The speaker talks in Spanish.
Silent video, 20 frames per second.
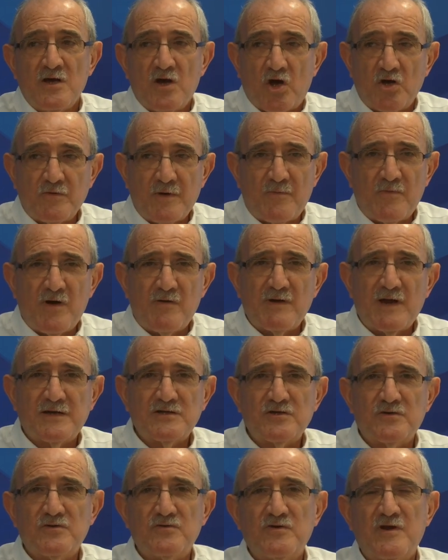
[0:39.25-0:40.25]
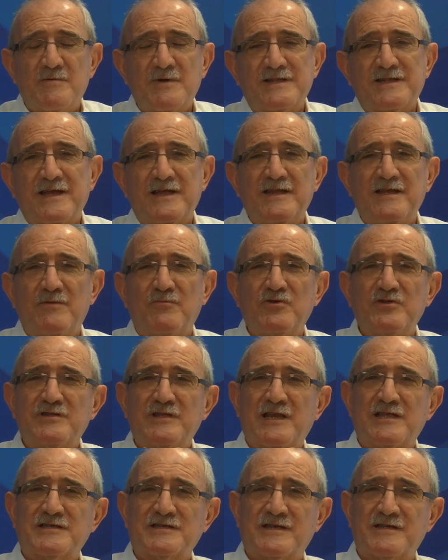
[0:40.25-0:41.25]
Hoy vamos a hablar sobre una materia muy
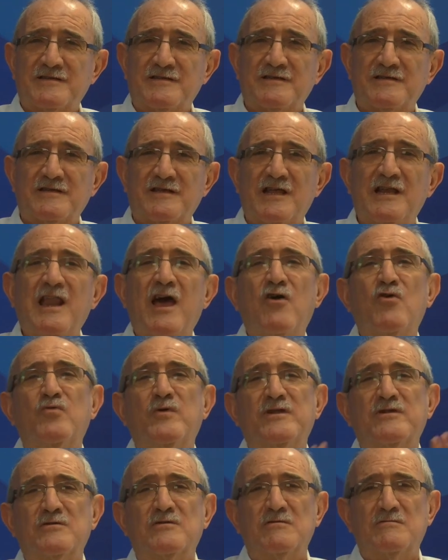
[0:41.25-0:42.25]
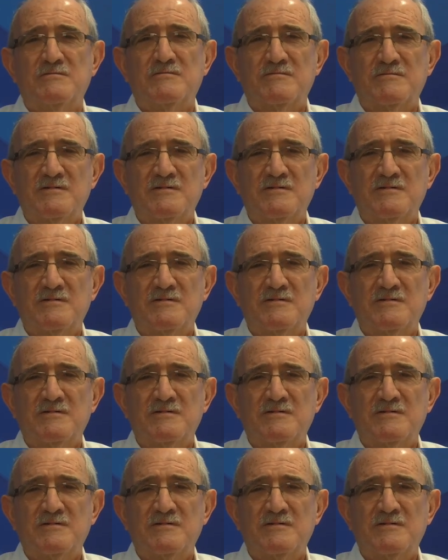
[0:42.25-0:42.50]
interesante, que es la juventud.